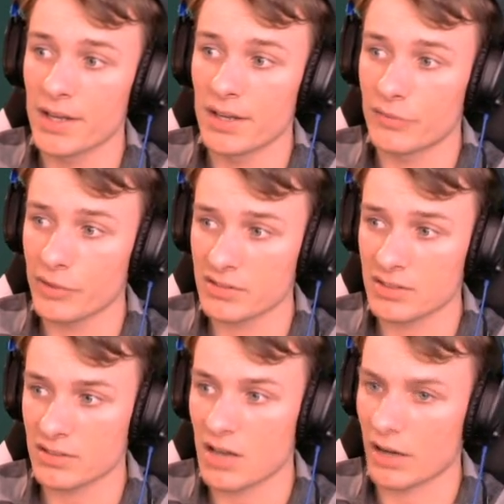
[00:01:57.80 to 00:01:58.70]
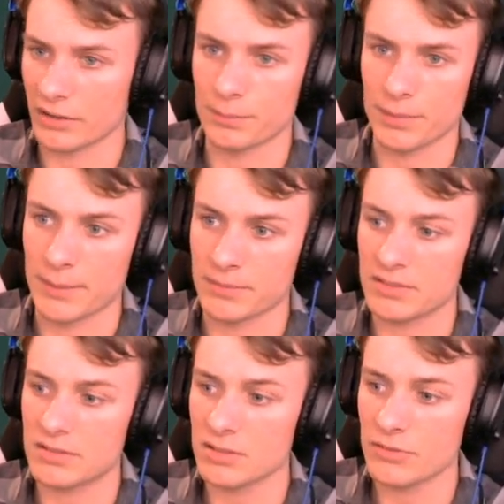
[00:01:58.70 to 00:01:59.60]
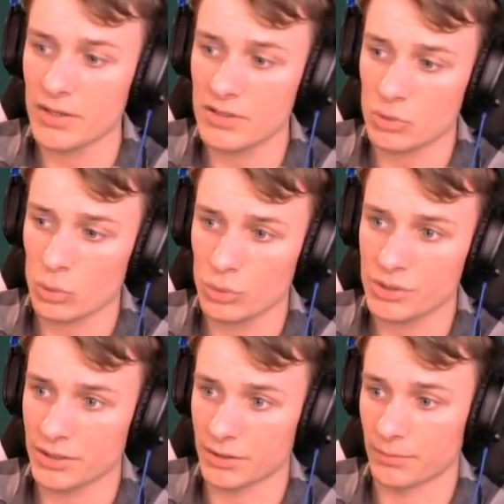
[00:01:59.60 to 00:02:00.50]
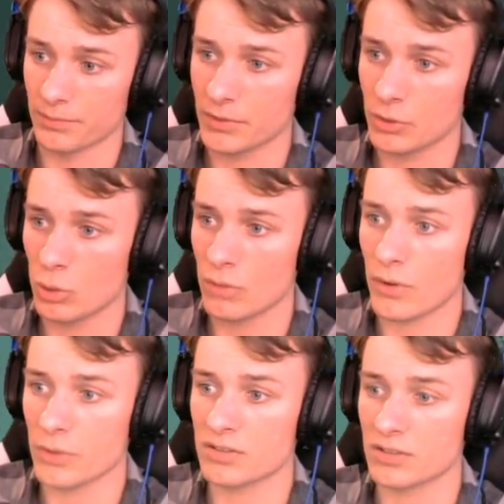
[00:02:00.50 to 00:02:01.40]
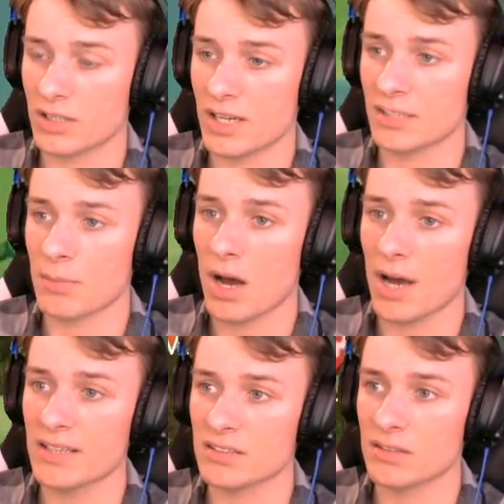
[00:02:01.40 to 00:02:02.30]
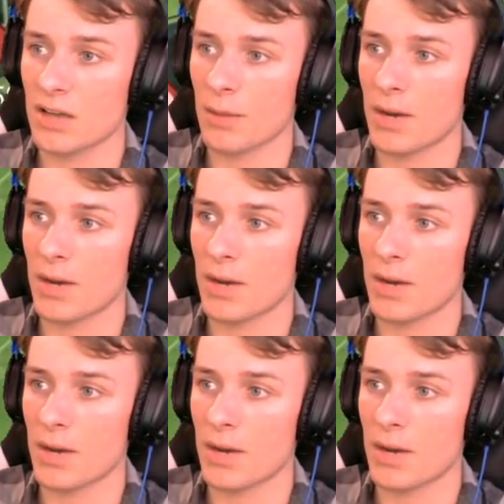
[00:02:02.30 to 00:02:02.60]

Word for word: 14 Tage bleibt dieses Event okay. Gucken wir uns gleich mal eins nach dem